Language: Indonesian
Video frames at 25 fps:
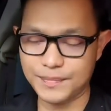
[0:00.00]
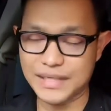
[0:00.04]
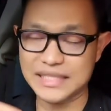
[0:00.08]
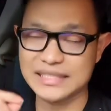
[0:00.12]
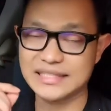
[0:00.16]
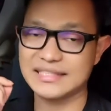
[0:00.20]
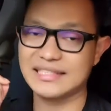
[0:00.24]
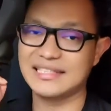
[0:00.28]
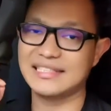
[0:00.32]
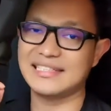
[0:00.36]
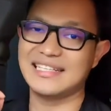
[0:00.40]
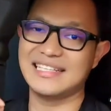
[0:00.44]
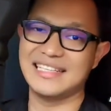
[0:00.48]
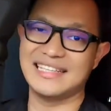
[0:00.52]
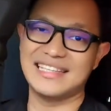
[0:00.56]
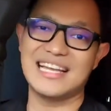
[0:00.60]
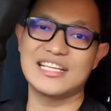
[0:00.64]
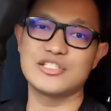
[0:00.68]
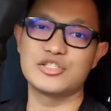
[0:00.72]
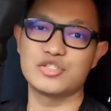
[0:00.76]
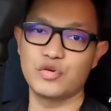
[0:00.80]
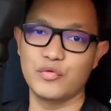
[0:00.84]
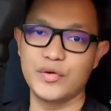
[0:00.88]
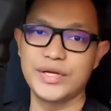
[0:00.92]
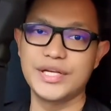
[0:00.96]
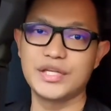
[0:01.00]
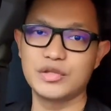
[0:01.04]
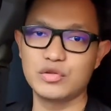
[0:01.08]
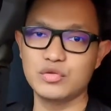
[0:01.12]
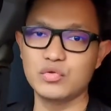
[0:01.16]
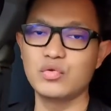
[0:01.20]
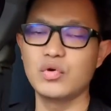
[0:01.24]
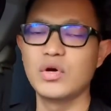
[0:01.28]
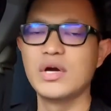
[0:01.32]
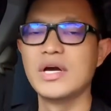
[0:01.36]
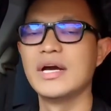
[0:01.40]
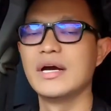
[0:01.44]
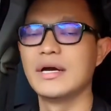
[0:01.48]
Pas kita join
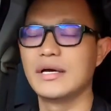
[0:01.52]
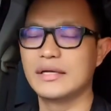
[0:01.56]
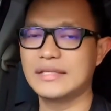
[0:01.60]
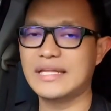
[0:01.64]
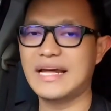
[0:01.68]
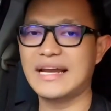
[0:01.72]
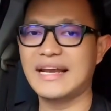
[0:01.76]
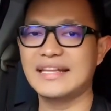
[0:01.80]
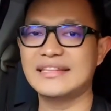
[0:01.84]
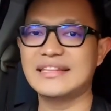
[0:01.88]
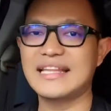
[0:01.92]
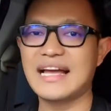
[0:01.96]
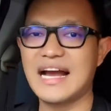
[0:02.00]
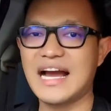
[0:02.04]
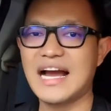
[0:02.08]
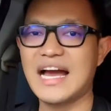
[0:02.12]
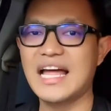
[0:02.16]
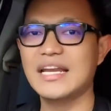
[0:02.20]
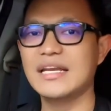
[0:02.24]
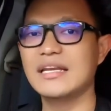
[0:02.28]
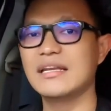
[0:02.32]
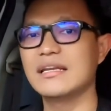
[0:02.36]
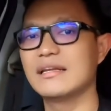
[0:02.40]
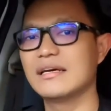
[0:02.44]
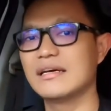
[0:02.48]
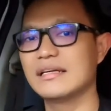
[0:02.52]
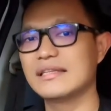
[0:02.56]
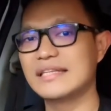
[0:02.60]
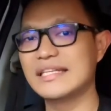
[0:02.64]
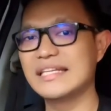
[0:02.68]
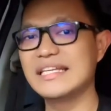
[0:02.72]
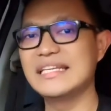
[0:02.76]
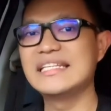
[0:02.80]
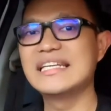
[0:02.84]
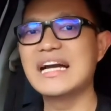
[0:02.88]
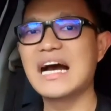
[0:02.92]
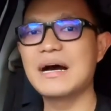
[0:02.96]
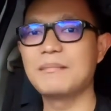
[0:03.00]
itu tanda tangan
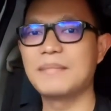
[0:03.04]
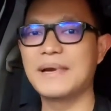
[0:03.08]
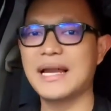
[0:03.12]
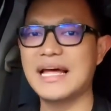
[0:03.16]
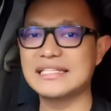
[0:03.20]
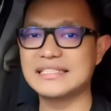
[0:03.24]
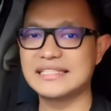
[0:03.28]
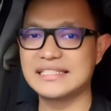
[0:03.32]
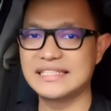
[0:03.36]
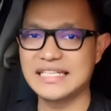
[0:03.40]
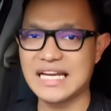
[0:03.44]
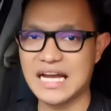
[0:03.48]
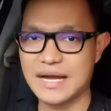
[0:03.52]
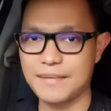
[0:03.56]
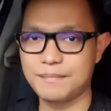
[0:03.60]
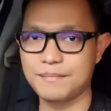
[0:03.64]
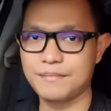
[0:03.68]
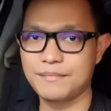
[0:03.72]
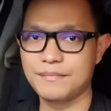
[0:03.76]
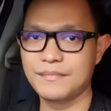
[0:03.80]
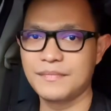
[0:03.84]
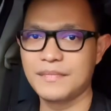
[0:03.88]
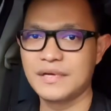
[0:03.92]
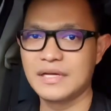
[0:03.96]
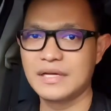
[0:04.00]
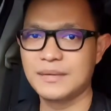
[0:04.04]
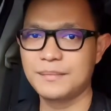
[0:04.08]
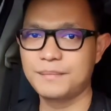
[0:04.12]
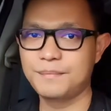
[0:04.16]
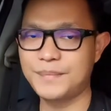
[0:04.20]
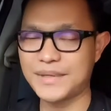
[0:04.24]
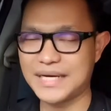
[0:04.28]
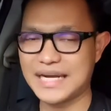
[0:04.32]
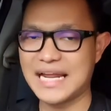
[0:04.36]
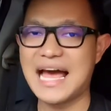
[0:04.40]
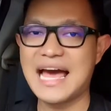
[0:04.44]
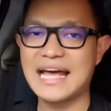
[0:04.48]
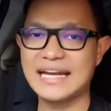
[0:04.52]
13 jam
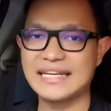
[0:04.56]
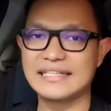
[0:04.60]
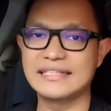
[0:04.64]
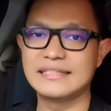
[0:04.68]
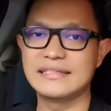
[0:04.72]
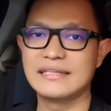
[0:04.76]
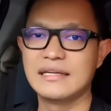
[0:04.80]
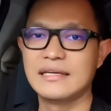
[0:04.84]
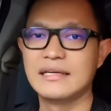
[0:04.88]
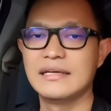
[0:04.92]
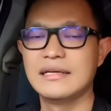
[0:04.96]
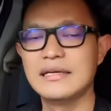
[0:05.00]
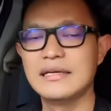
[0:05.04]
per hari.